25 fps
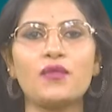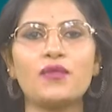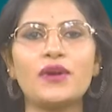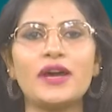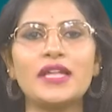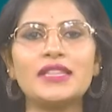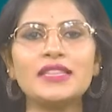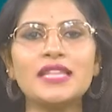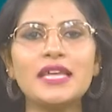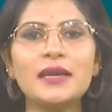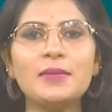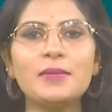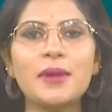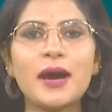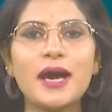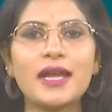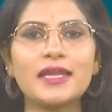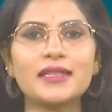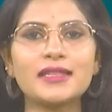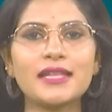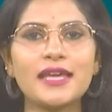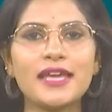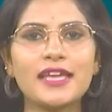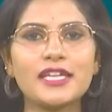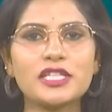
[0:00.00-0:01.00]
వందే
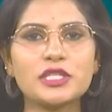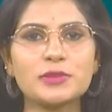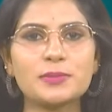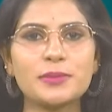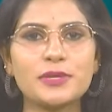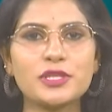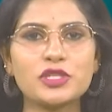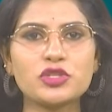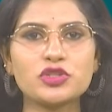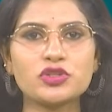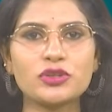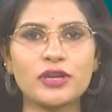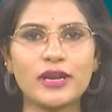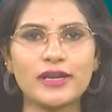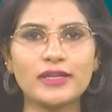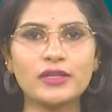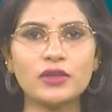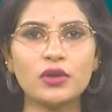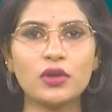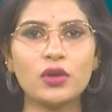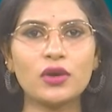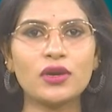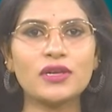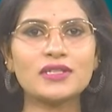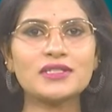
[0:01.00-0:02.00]
భారత్ ఎక్స్ప్రెస్
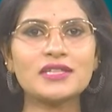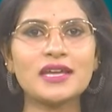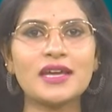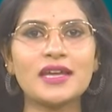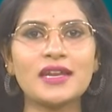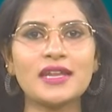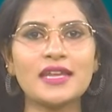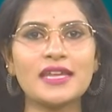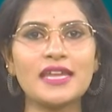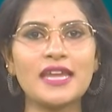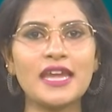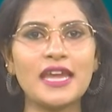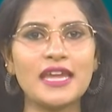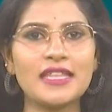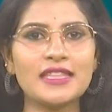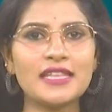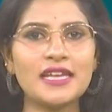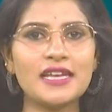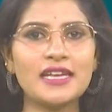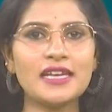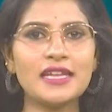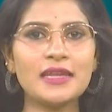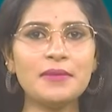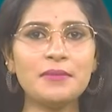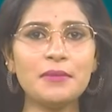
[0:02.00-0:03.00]
ట్రైన్ ఒకసారి
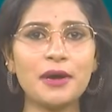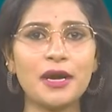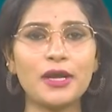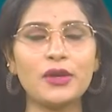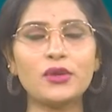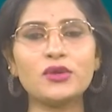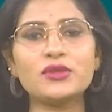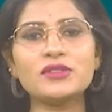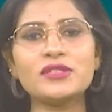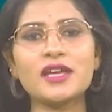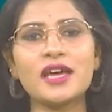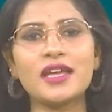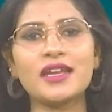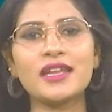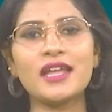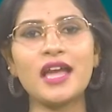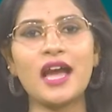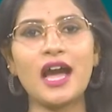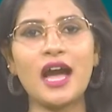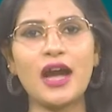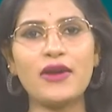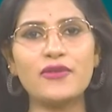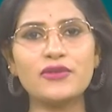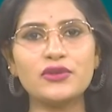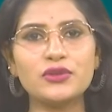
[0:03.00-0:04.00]
గేదెల్ని మరోసారి
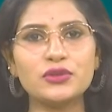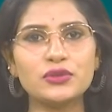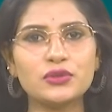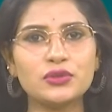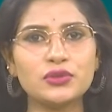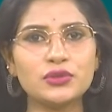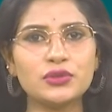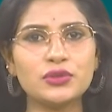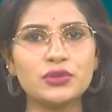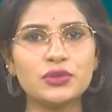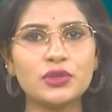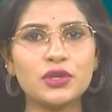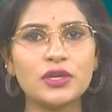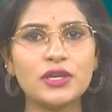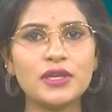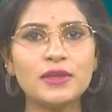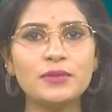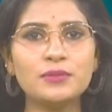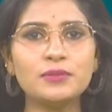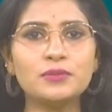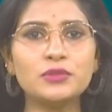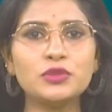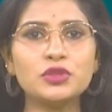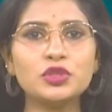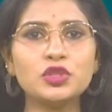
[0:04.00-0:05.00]
ఆవును
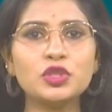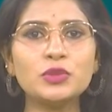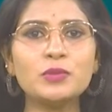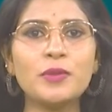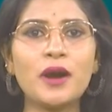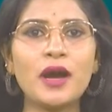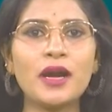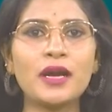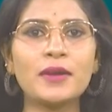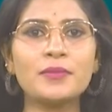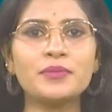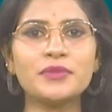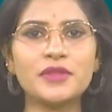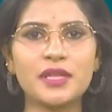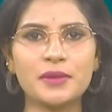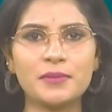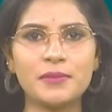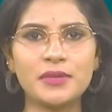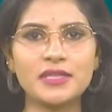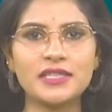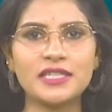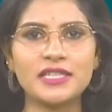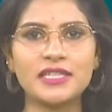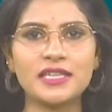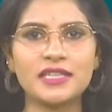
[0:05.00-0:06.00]
గుద్దుకొని ముందు భాగం
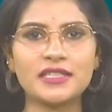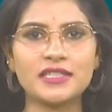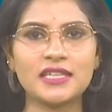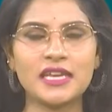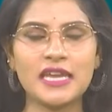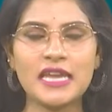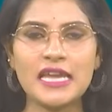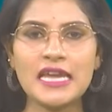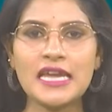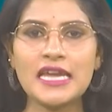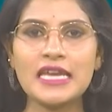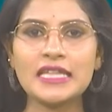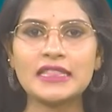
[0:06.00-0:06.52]
దెబ్బతిన్నది